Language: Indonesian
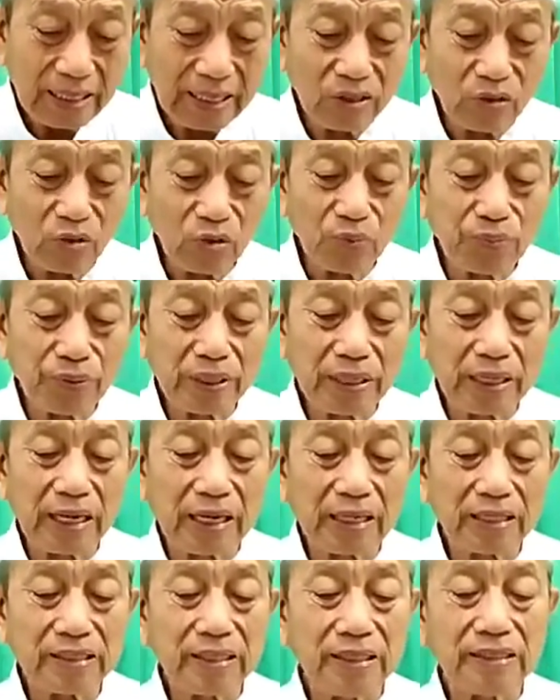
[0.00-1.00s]
niku
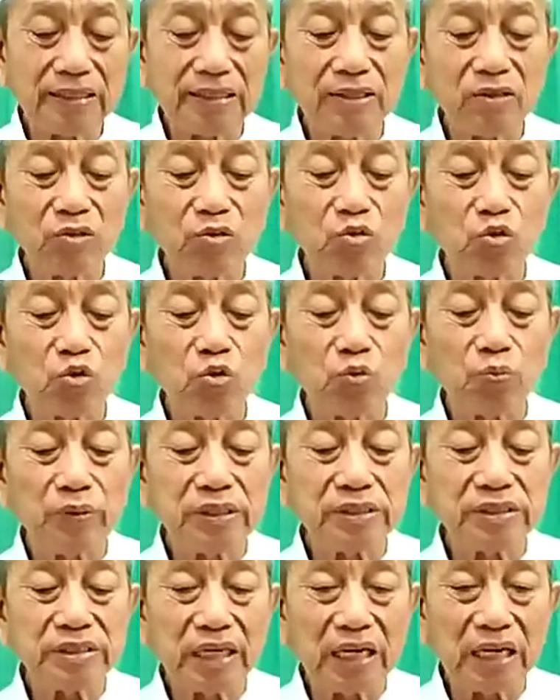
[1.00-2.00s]
berarti
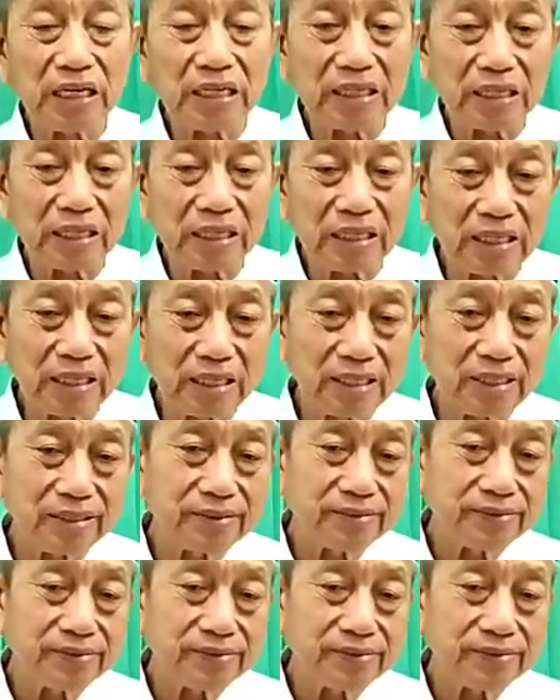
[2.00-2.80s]
dihukumi jaler.